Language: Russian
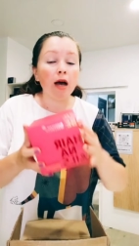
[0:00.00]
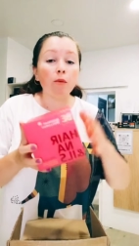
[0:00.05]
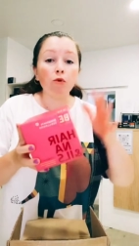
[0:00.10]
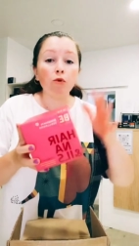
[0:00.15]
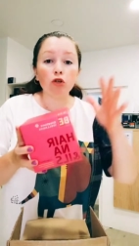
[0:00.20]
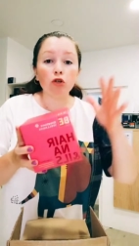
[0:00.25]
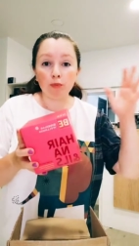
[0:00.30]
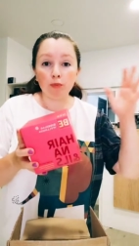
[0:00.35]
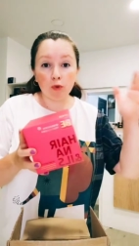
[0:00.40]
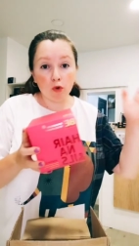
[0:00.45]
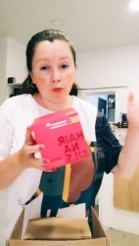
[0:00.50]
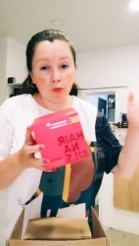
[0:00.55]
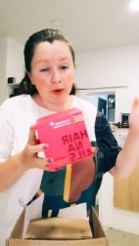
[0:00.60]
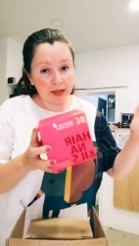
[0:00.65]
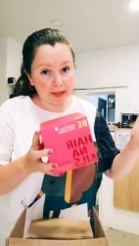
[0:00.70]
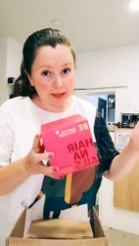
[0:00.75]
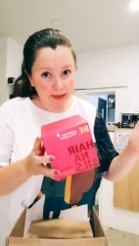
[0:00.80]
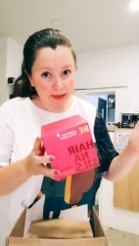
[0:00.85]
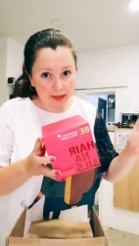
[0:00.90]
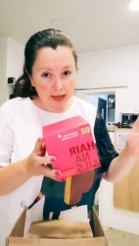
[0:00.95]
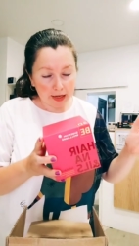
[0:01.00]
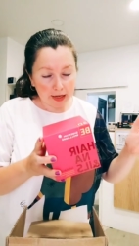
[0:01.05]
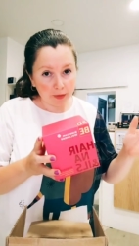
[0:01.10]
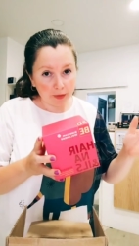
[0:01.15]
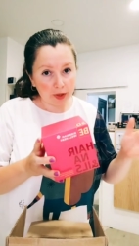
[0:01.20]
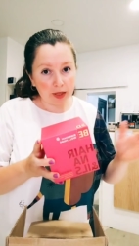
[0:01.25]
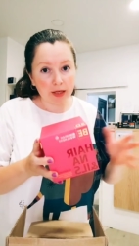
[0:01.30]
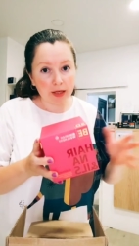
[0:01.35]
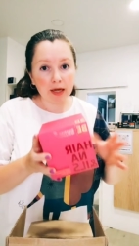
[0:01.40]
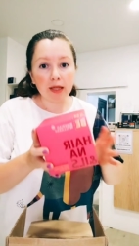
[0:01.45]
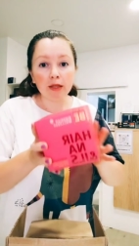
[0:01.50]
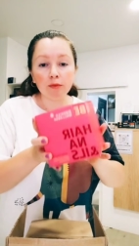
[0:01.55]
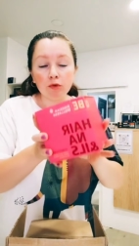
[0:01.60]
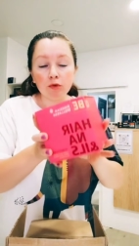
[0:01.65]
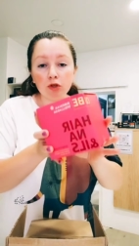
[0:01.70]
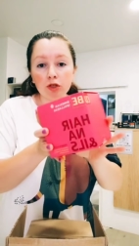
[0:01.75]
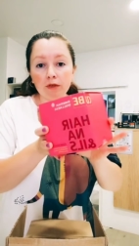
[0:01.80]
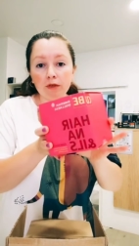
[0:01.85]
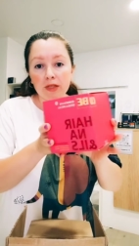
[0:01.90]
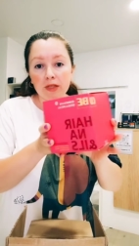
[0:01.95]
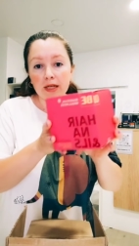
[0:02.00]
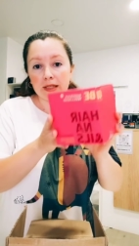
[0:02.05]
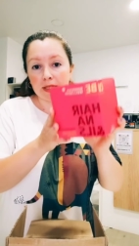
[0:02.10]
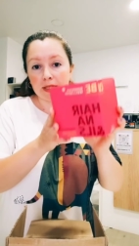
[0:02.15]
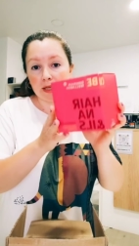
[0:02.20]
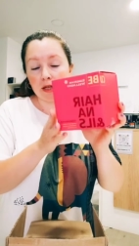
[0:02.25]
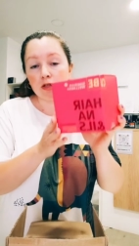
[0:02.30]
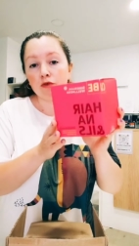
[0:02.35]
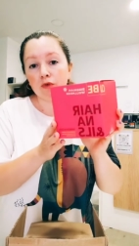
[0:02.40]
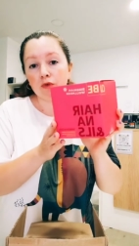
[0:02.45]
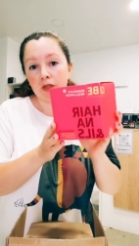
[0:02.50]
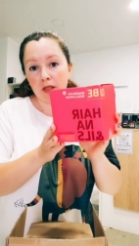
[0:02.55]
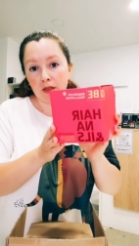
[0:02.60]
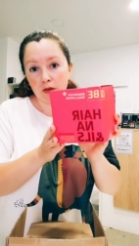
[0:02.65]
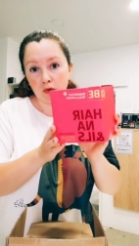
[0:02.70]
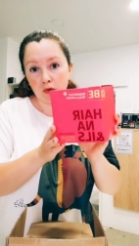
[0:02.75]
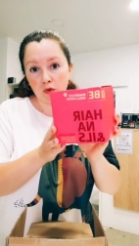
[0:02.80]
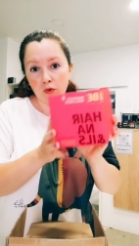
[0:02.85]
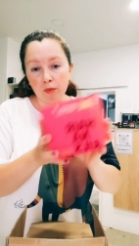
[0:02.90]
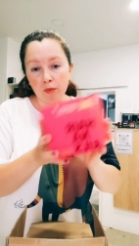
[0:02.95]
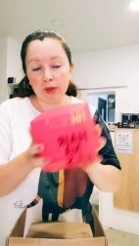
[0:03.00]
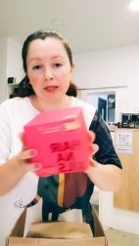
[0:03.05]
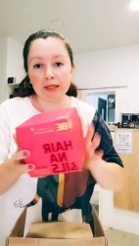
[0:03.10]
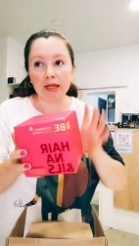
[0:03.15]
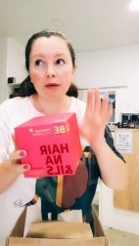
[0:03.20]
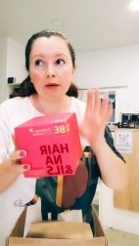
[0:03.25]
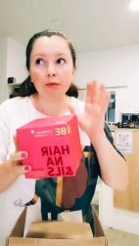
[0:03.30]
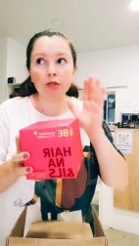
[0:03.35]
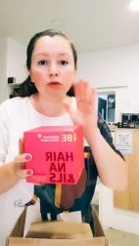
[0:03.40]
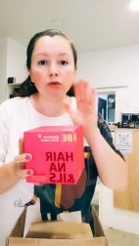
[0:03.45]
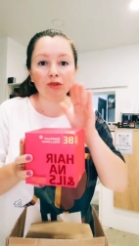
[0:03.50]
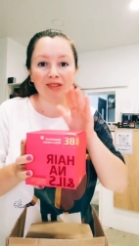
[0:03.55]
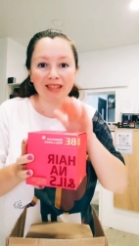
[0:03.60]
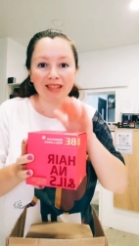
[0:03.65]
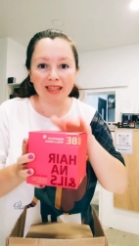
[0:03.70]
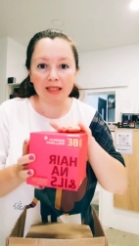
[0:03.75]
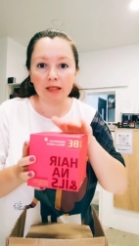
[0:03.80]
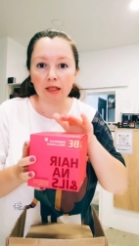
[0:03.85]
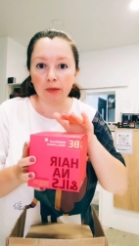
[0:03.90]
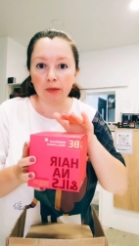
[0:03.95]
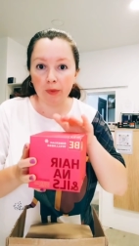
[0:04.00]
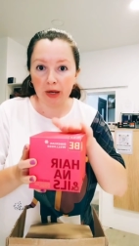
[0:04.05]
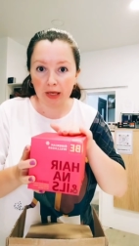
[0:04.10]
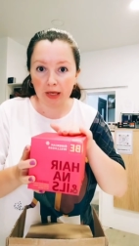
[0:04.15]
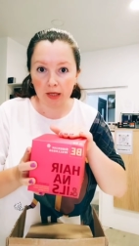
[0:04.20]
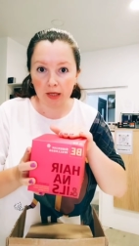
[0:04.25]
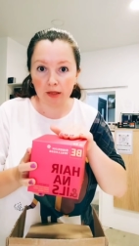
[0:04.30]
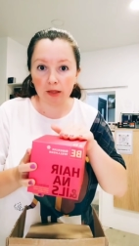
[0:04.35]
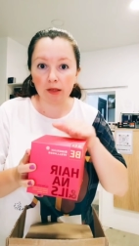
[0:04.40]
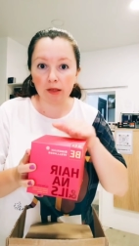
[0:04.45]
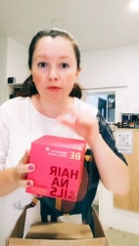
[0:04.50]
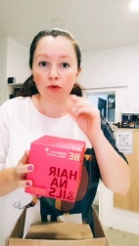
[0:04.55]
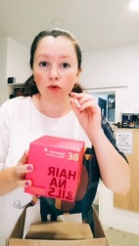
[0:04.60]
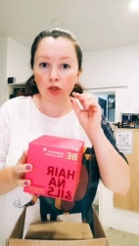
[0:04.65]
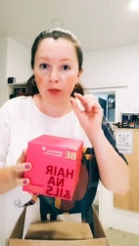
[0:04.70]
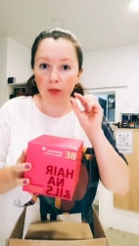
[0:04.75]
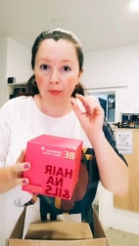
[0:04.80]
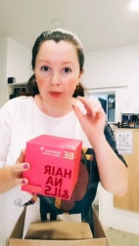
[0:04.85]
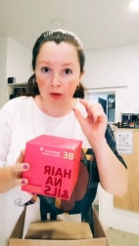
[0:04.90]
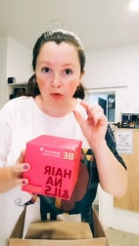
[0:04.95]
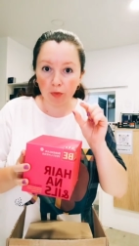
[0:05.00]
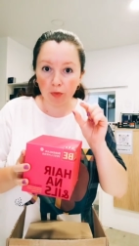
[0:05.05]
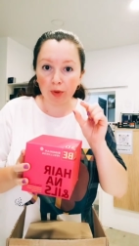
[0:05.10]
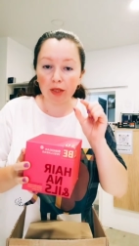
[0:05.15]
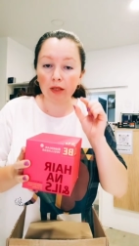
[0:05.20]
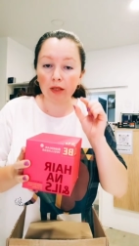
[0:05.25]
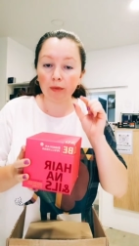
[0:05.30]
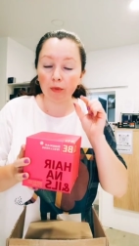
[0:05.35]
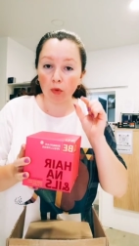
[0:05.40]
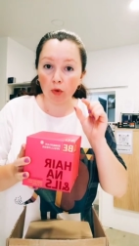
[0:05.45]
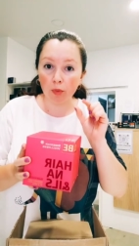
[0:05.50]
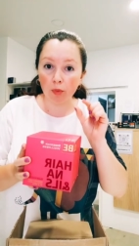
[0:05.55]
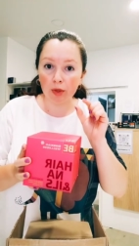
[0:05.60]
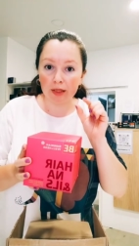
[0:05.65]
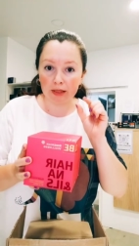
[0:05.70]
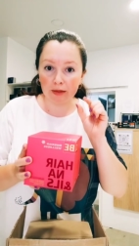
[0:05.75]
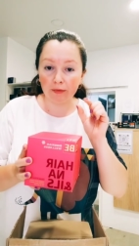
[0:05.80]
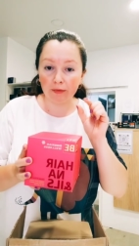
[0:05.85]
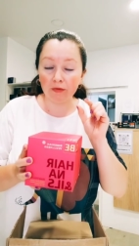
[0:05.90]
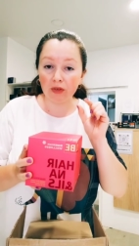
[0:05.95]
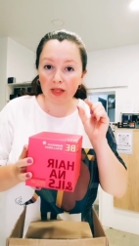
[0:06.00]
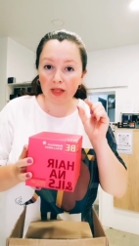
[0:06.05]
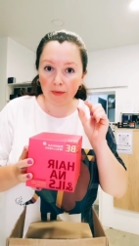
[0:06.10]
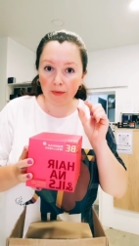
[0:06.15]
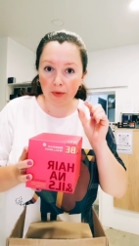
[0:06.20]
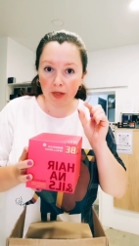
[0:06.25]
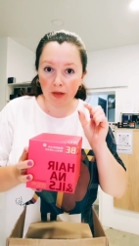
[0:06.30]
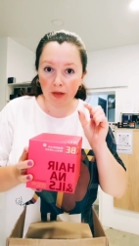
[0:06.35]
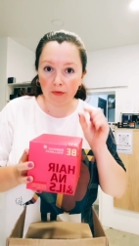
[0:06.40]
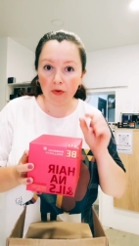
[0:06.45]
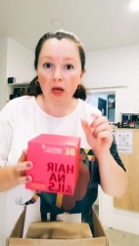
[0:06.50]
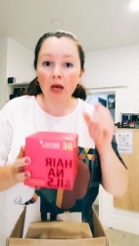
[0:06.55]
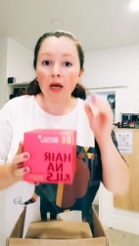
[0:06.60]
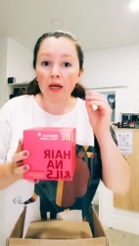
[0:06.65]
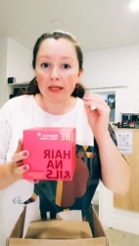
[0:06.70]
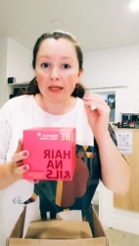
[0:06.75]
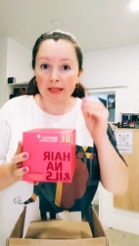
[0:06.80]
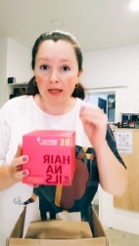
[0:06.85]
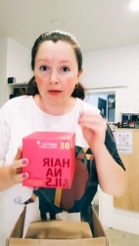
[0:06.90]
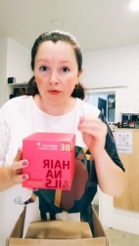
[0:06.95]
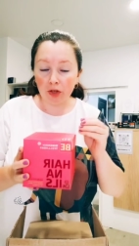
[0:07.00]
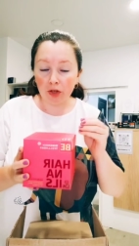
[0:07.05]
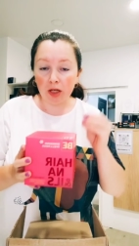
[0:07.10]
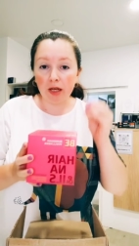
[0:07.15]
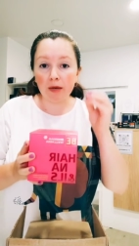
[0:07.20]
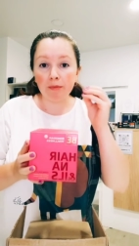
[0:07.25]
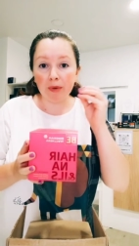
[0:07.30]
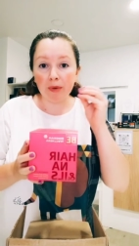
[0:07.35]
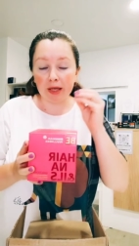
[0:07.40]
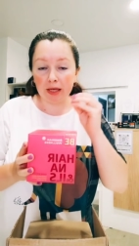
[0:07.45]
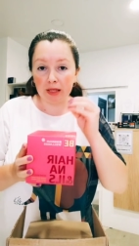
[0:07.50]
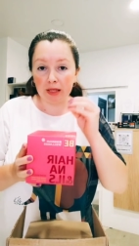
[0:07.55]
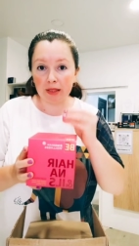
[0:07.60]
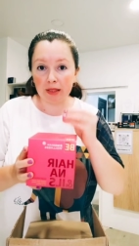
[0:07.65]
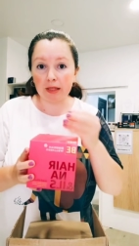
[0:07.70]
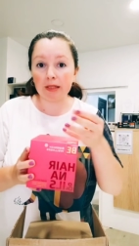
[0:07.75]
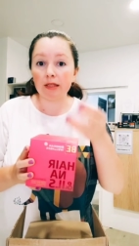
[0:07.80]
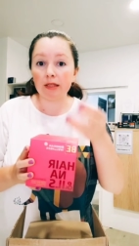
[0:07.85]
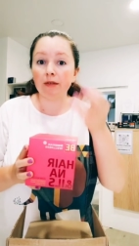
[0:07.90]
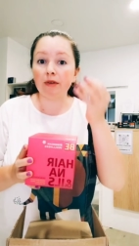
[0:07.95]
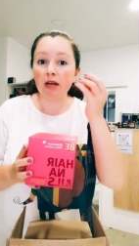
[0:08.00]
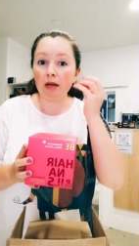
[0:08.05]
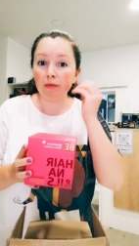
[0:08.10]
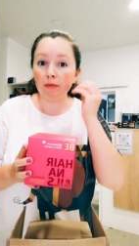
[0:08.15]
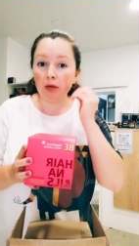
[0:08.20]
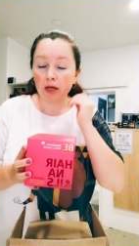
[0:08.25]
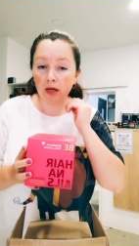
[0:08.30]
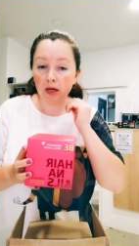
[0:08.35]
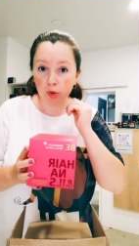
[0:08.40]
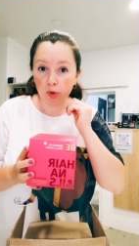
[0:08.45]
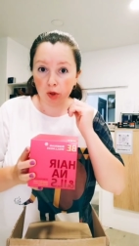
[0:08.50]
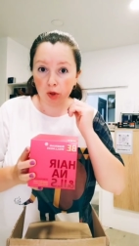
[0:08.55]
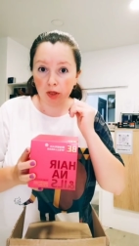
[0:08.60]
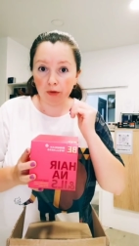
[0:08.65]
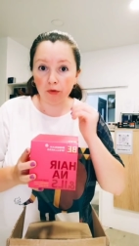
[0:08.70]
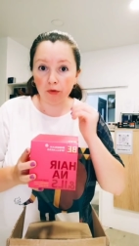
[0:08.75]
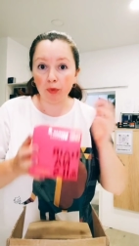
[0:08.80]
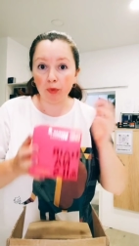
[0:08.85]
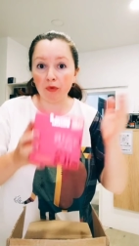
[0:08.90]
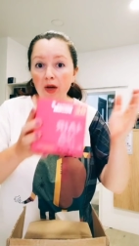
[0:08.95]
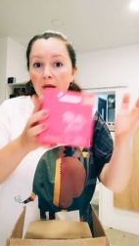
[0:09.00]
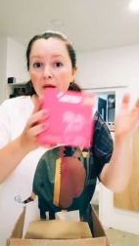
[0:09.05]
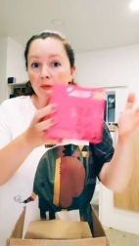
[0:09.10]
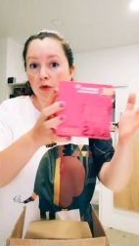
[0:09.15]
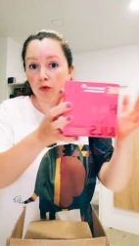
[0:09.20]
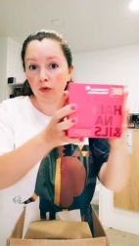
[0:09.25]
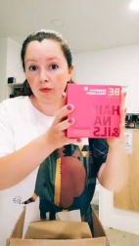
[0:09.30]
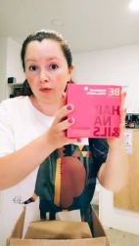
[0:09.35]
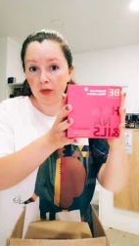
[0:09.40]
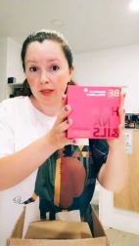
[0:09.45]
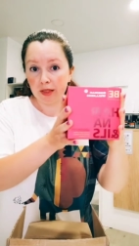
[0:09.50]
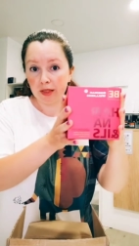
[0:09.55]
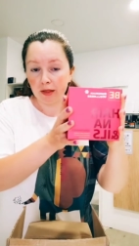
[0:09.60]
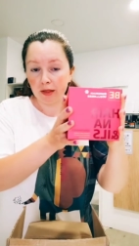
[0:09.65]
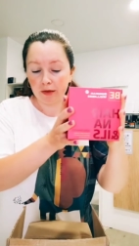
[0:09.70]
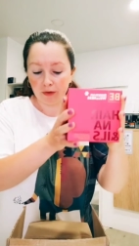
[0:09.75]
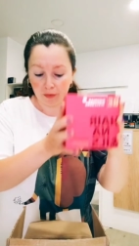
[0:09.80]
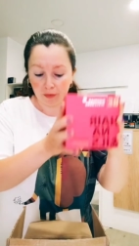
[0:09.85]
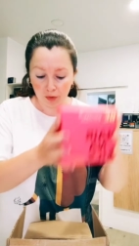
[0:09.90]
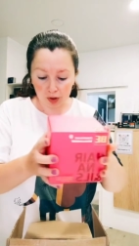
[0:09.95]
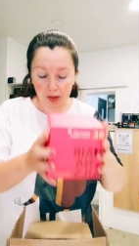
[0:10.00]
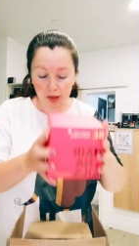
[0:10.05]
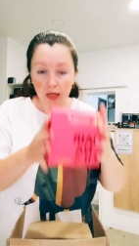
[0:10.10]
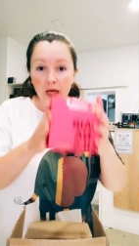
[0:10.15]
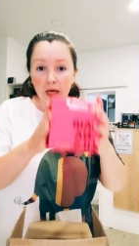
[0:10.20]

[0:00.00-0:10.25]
Можно покупать отдельно минералы, можно взять сразу вот этот комплекс. Там идет 30 пакетиков с уже подобранным комплексом витаминов. Завтракаем, пакетик разрываем, капсулки выпиваем, все, весь день свободен.